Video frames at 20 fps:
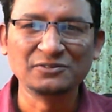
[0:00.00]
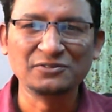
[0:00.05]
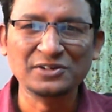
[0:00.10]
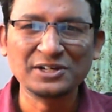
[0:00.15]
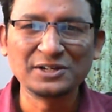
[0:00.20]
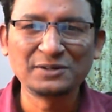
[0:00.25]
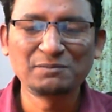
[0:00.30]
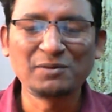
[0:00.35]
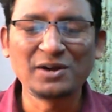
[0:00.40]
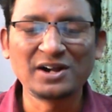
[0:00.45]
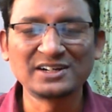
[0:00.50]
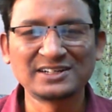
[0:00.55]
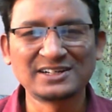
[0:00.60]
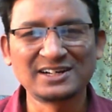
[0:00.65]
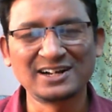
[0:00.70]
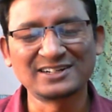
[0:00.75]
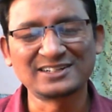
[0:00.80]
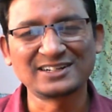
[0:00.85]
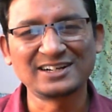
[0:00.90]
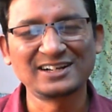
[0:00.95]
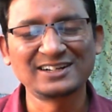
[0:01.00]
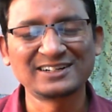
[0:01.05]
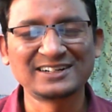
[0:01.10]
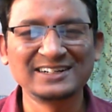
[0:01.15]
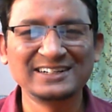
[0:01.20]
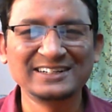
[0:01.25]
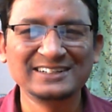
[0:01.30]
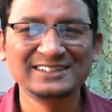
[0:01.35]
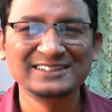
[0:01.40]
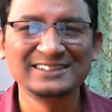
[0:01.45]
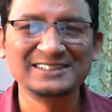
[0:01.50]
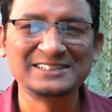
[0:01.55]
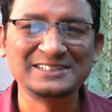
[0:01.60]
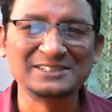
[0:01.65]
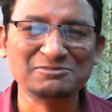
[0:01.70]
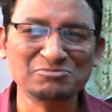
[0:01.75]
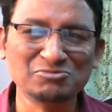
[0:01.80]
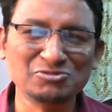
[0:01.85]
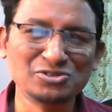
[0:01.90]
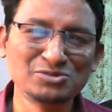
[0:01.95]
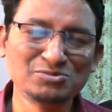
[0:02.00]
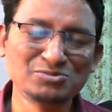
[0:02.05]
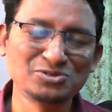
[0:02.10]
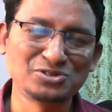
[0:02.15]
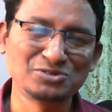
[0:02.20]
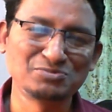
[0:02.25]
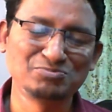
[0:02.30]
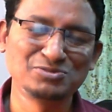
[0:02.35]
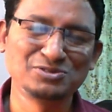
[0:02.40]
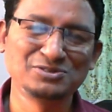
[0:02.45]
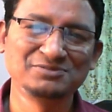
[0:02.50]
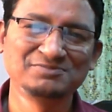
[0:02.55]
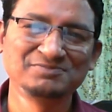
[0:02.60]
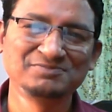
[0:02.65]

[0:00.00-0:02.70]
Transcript: வேறுபாடு காட்டுறார்களே என்ற முறுமுறுப்பு